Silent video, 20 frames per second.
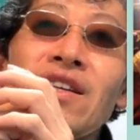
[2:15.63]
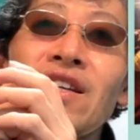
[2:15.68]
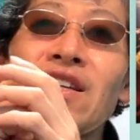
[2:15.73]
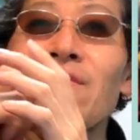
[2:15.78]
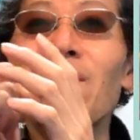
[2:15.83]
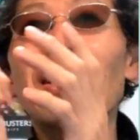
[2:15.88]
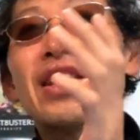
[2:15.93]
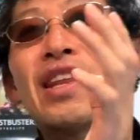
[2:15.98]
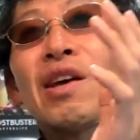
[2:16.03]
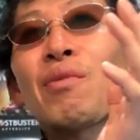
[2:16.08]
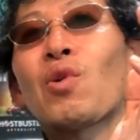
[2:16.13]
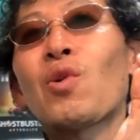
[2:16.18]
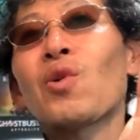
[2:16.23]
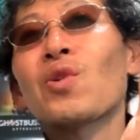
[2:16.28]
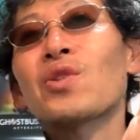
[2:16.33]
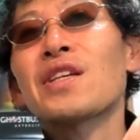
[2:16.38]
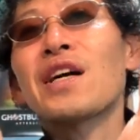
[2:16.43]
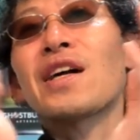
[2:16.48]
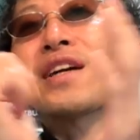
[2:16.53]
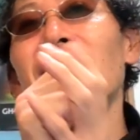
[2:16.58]
今で
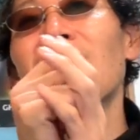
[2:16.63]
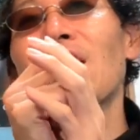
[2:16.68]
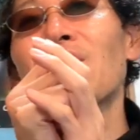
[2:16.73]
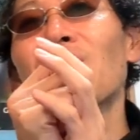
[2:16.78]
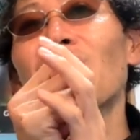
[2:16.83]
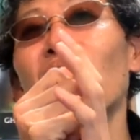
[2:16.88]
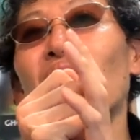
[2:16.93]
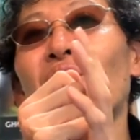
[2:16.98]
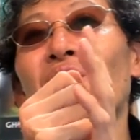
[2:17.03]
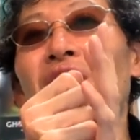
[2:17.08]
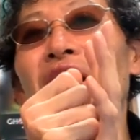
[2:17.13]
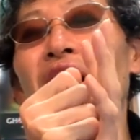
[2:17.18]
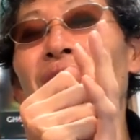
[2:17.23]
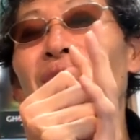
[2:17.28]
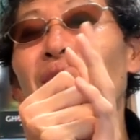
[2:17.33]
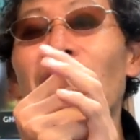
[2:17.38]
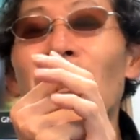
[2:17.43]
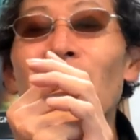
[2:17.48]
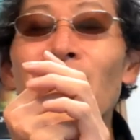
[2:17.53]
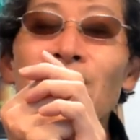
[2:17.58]
も作家の中
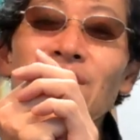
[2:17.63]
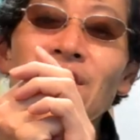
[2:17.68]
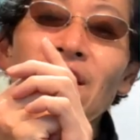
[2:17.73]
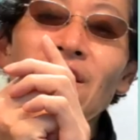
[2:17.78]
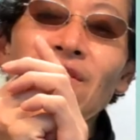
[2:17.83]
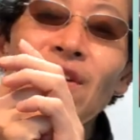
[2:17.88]
村ゆりさ